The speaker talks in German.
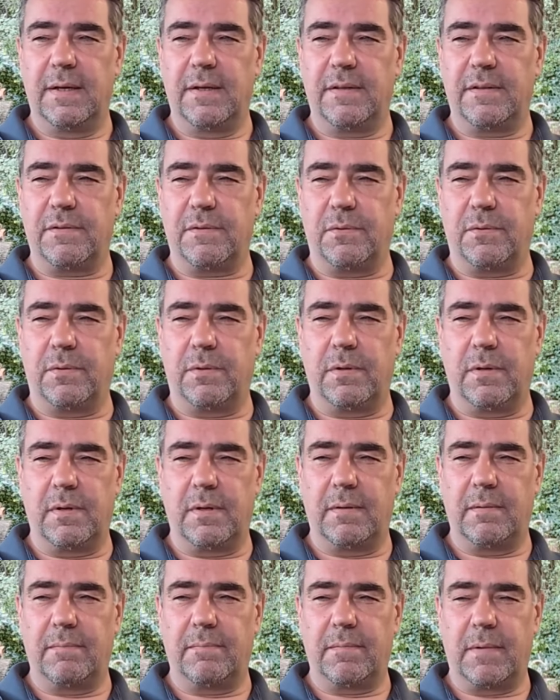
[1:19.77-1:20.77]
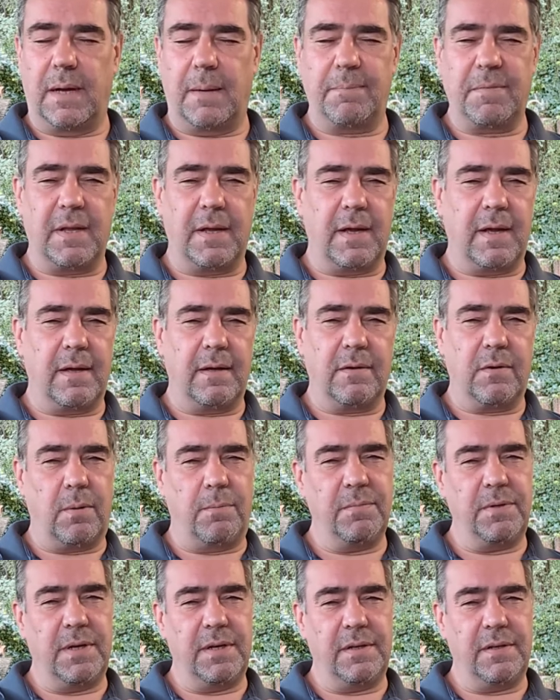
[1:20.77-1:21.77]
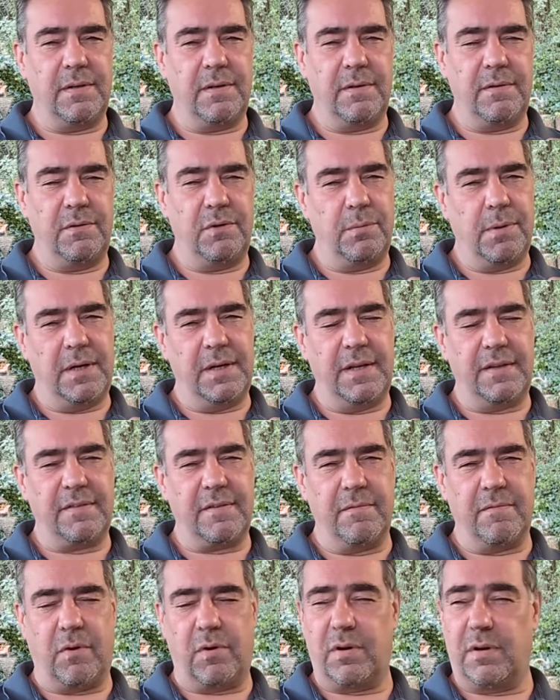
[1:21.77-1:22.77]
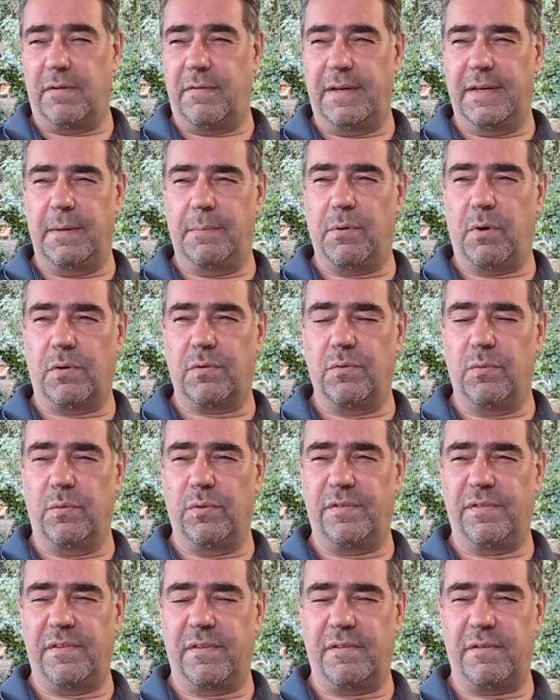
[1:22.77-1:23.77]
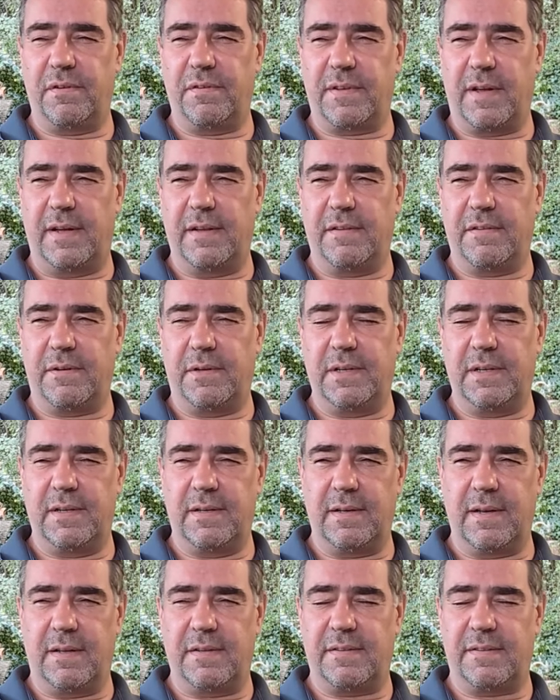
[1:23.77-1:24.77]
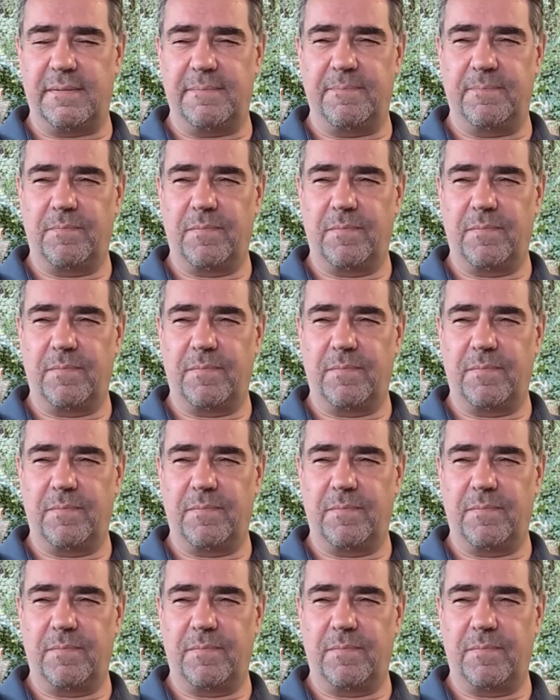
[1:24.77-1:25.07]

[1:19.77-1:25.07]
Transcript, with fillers: so ab der kommenden, übernächsten Woche, wenn die Prognosen so sein sollten, dass